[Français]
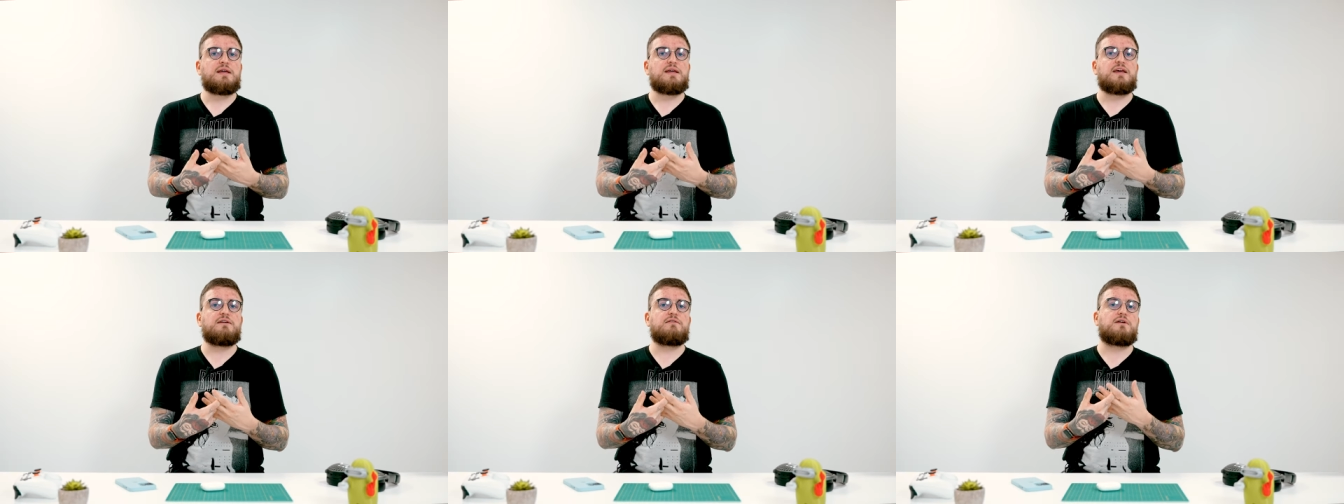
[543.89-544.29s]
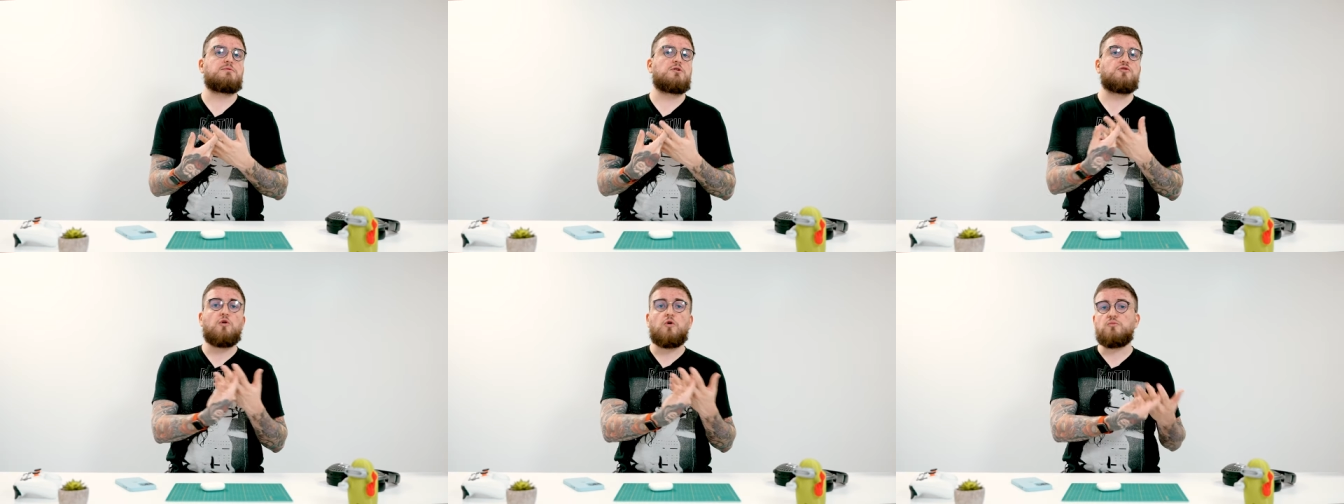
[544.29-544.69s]
qui est
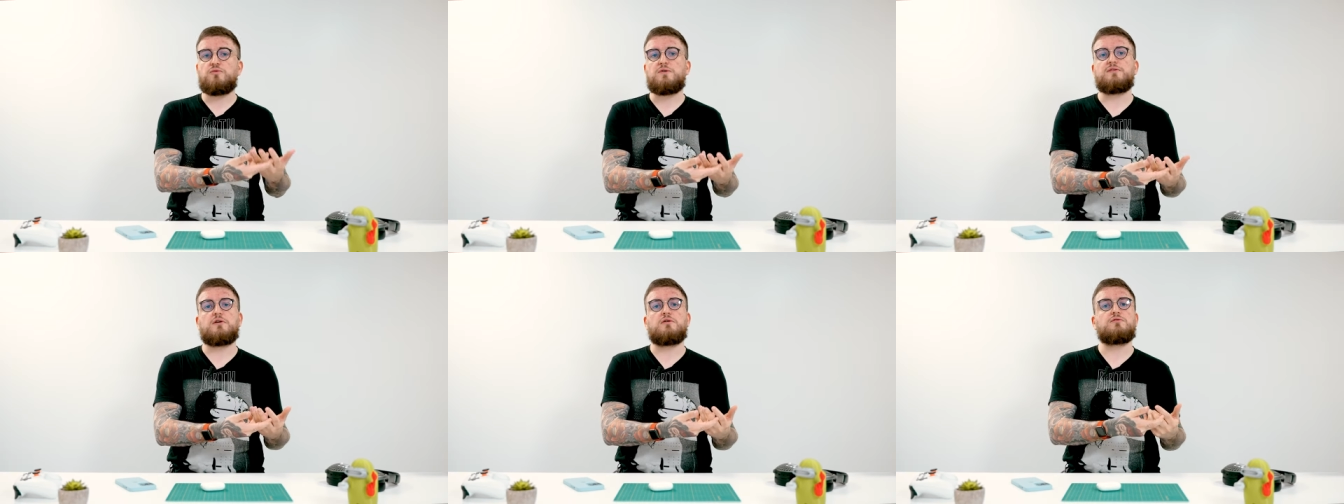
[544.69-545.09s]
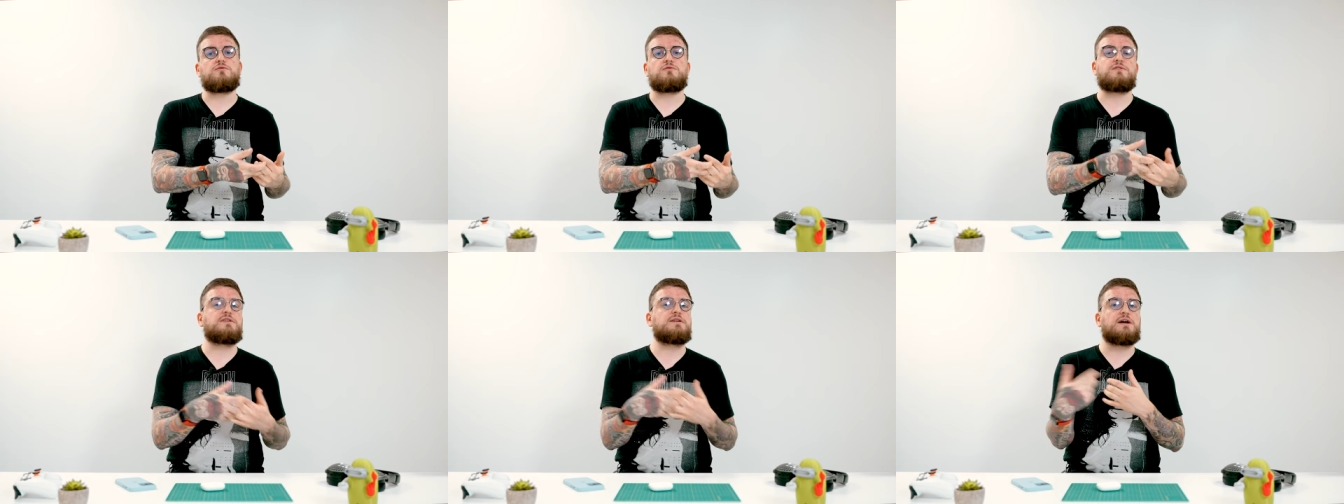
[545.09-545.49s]
vraiment trop puissante,
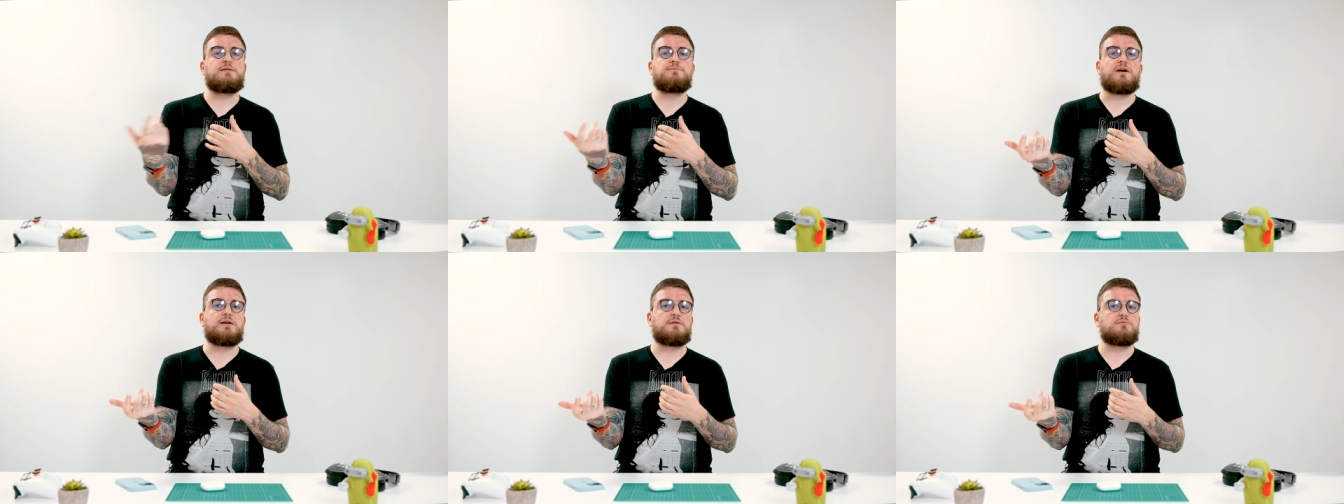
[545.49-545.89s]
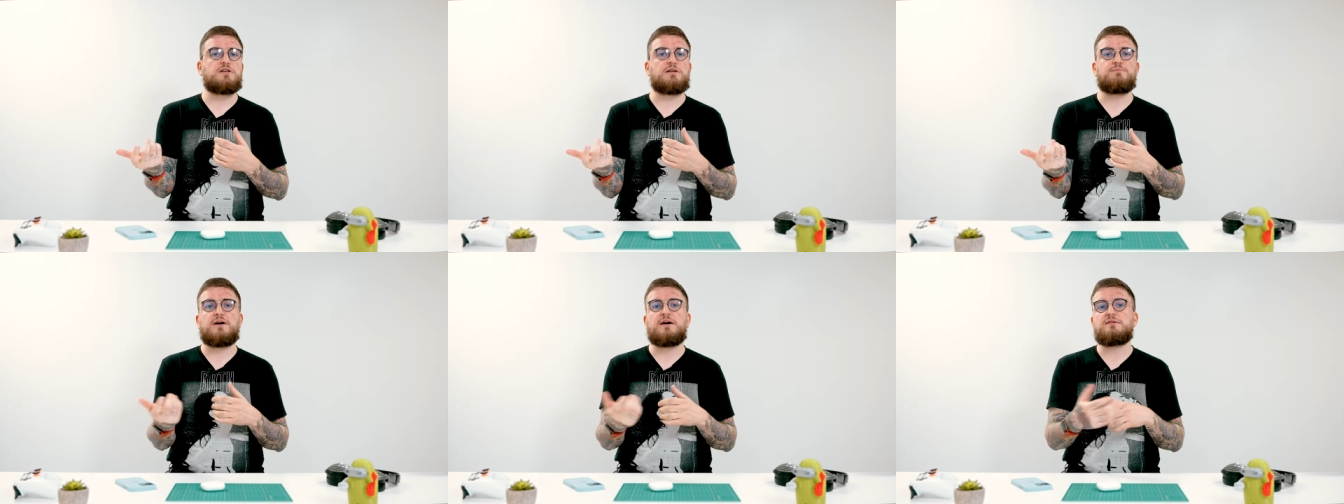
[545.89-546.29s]
une sirène par exemple
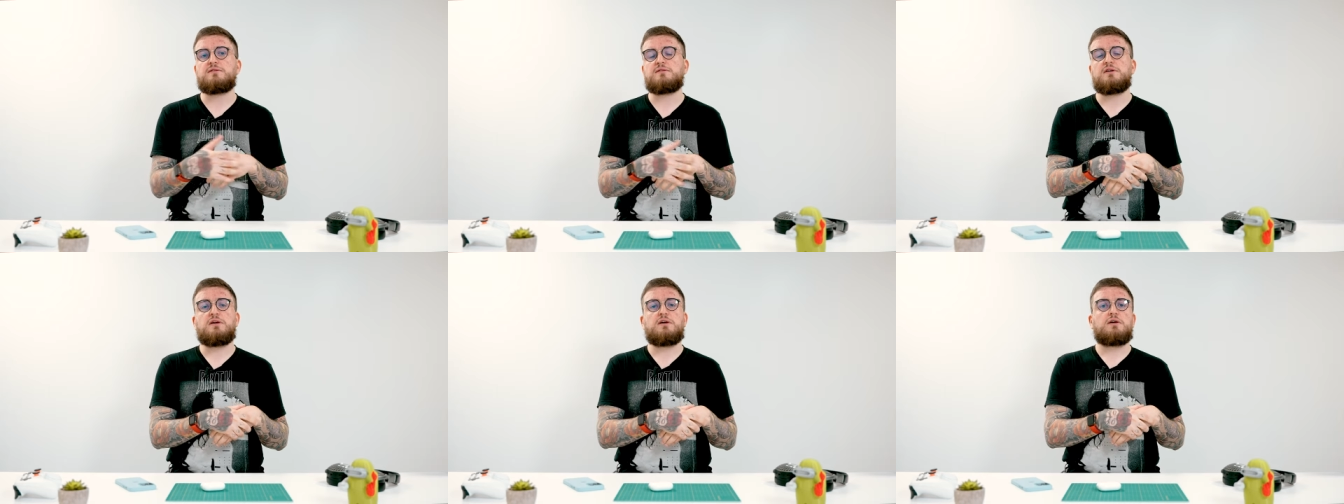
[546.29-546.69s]
qui passe,